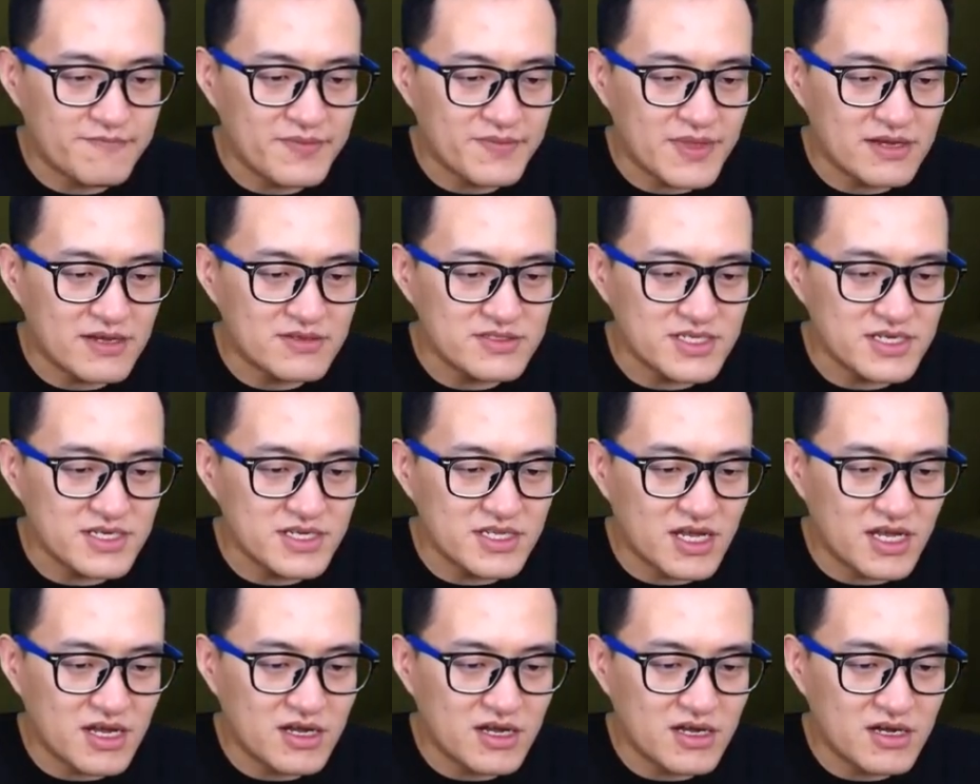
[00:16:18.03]
然后这个
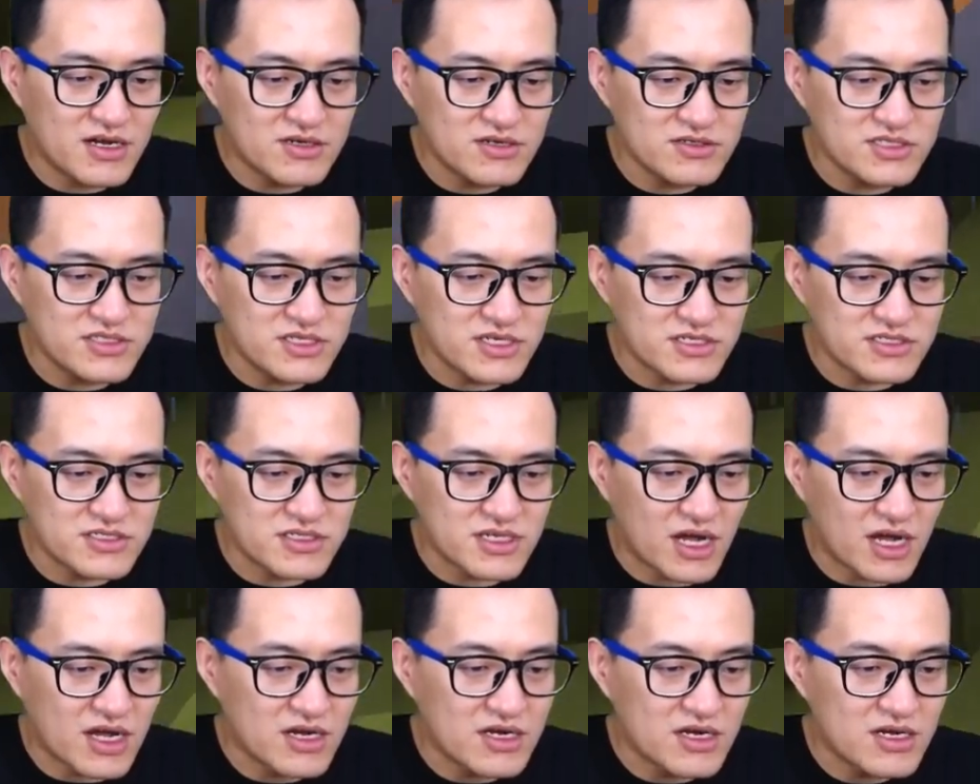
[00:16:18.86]
呢？哦，这也是
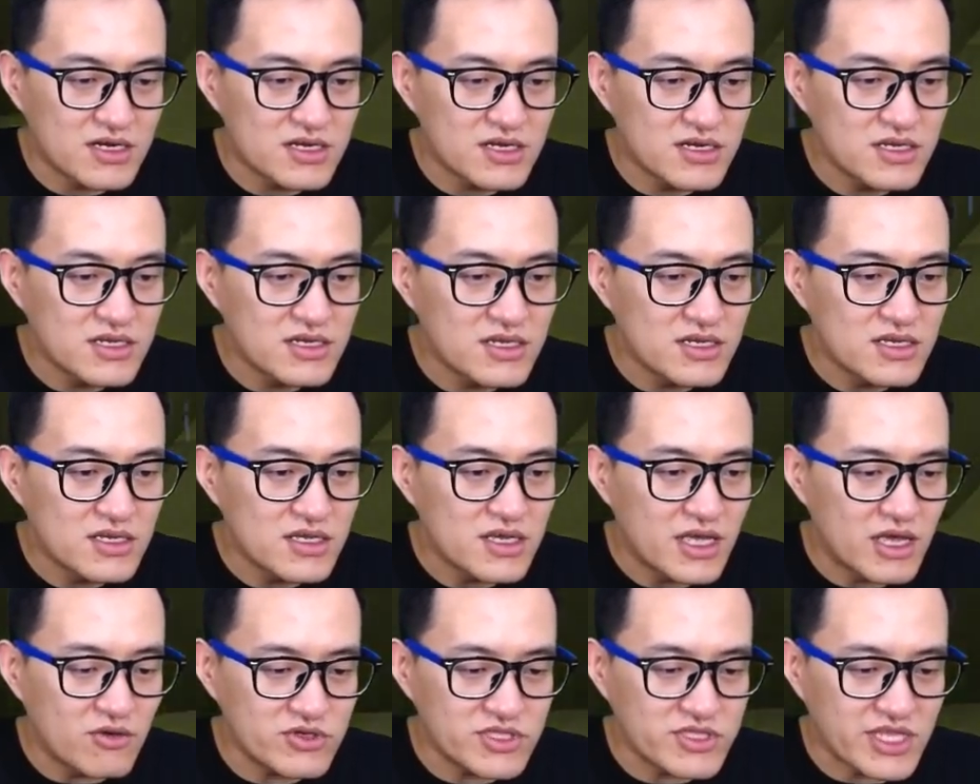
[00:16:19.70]
啊。
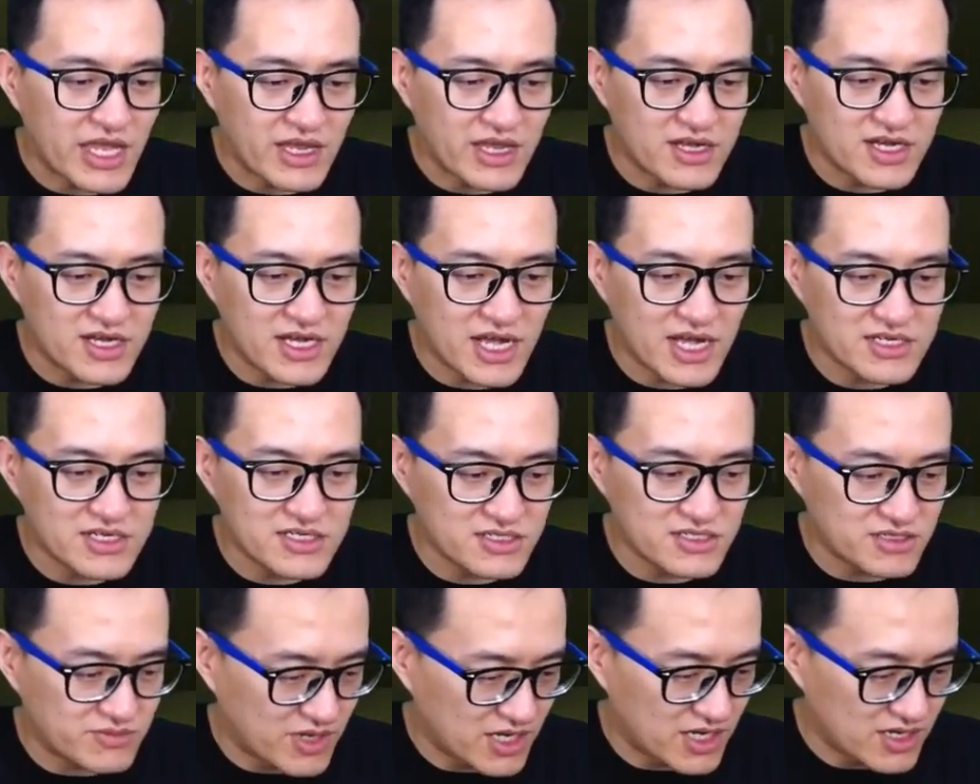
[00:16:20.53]
哎，我点一个看这
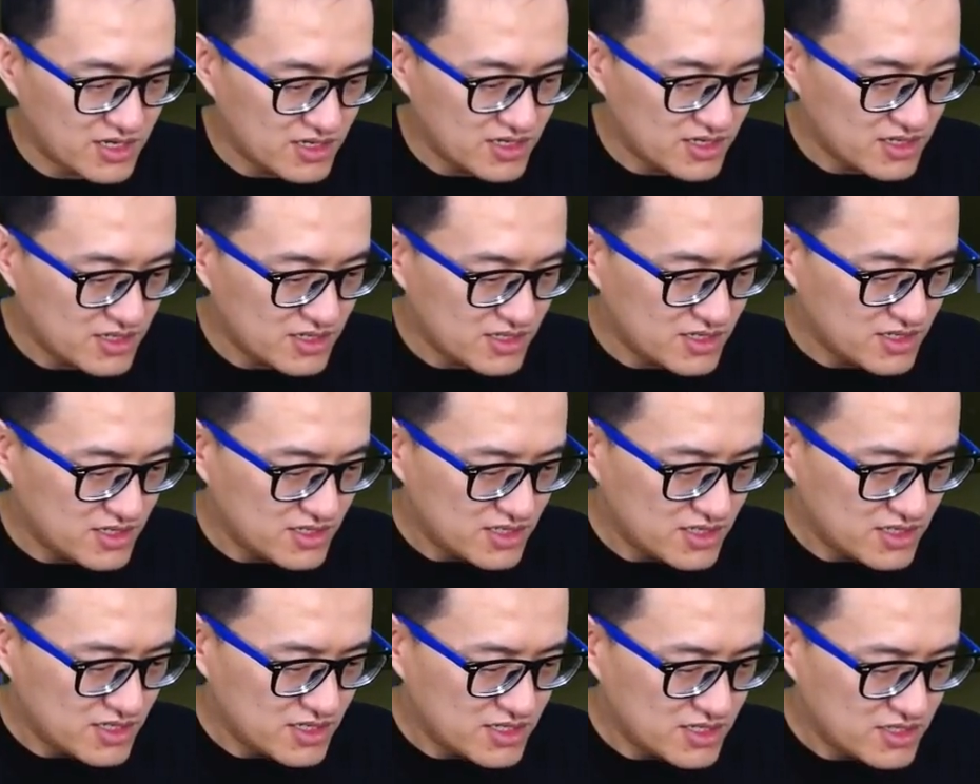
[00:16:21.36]
是什么
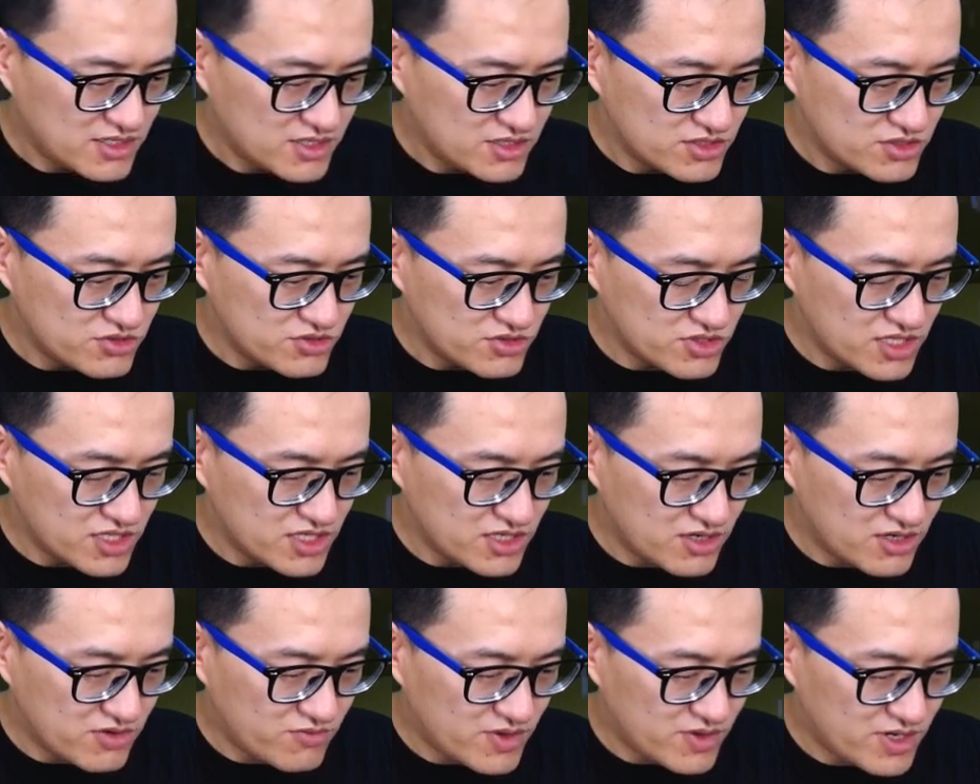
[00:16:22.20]
s o o t i
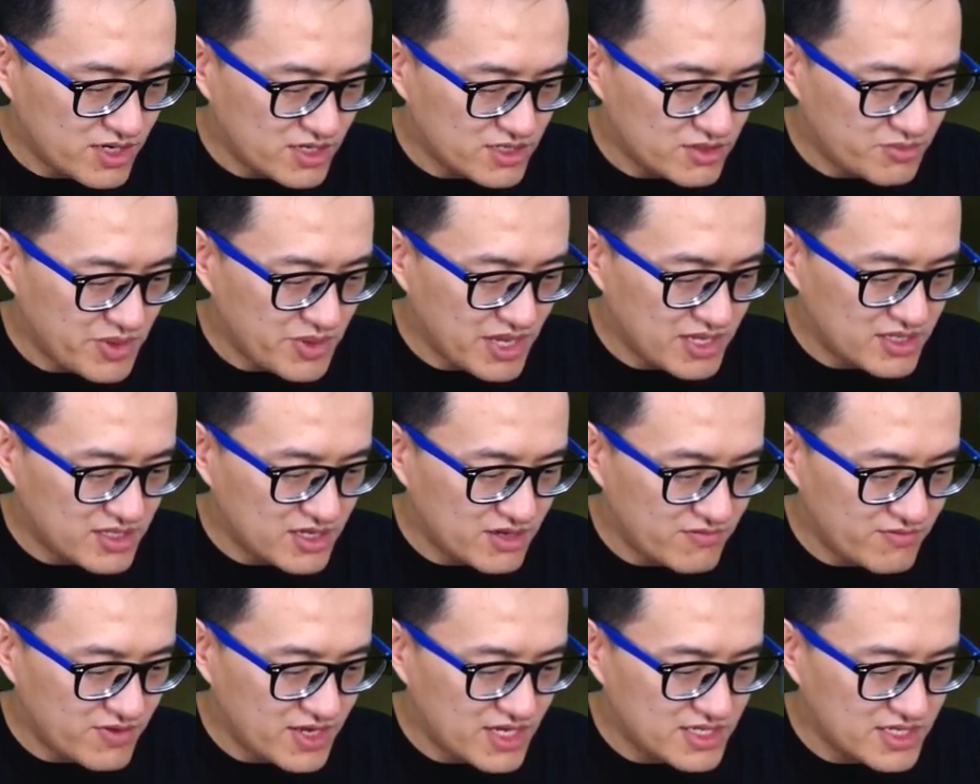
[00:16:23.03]
n g a wide
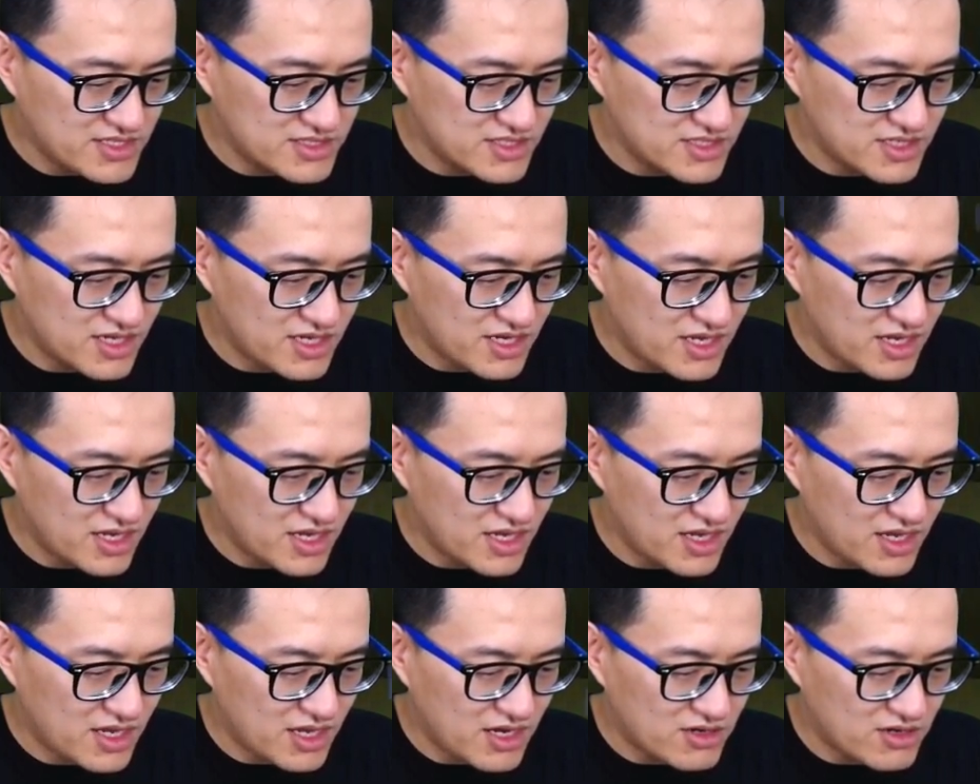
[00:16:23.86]
band with
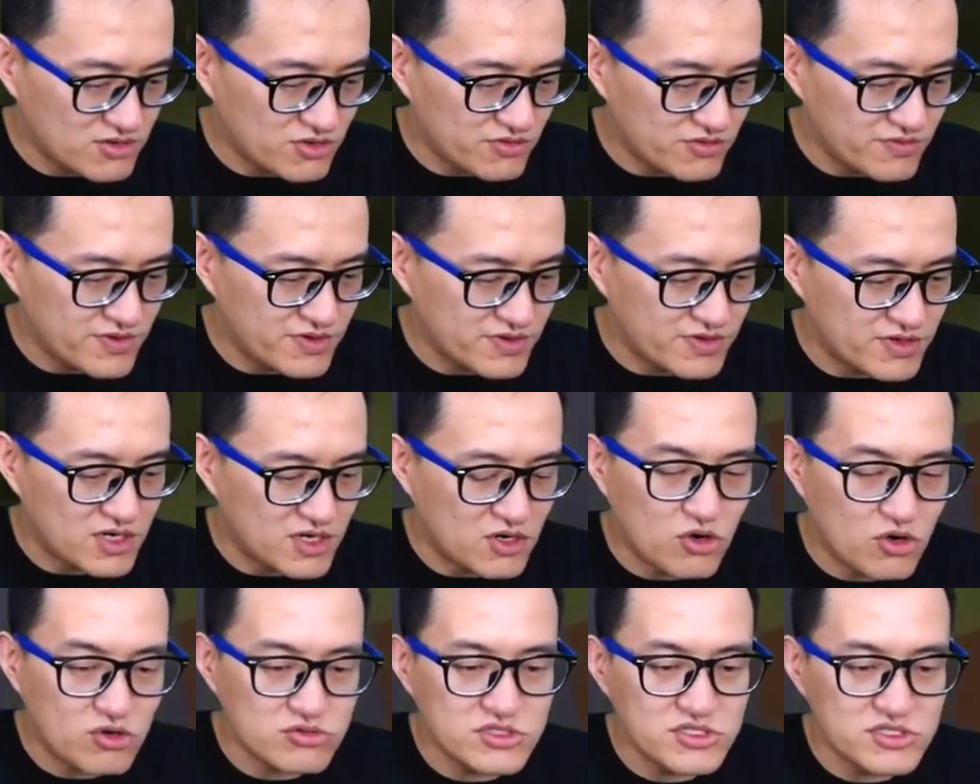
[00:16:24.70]
arrowview。
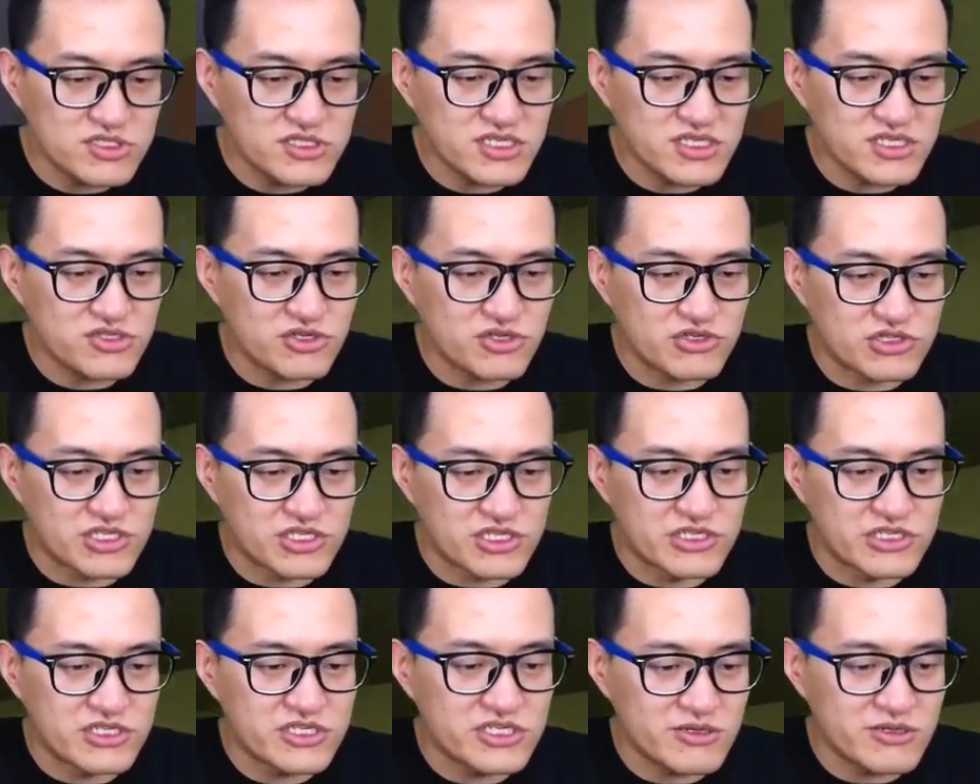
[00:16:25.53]
哦，这是一些小
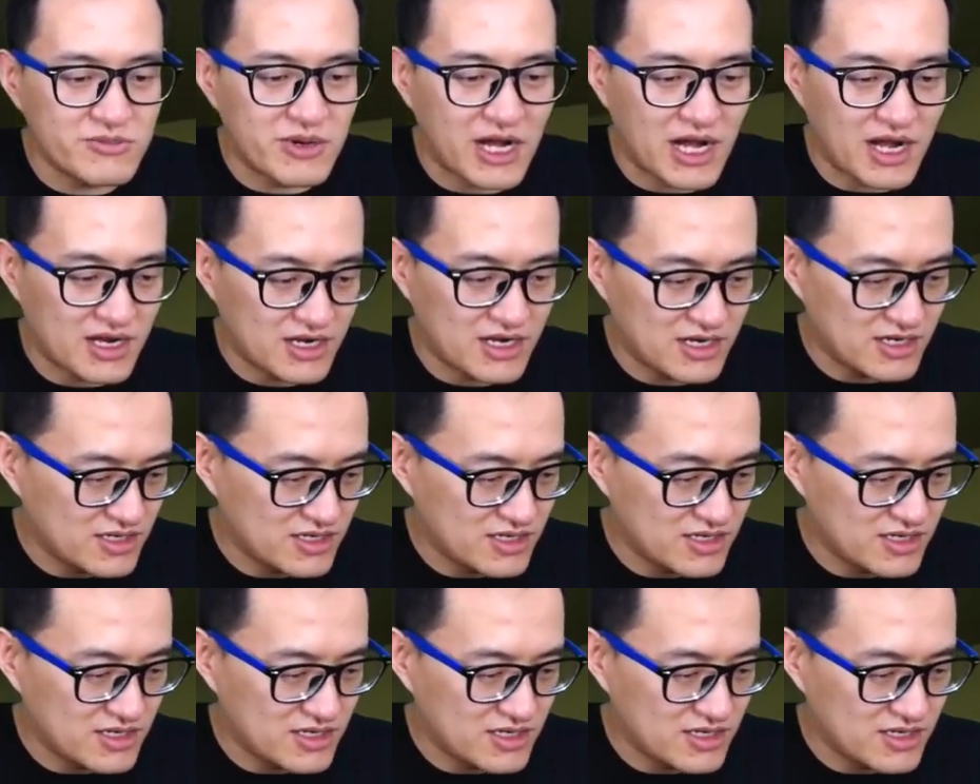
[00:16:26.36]
提示吧？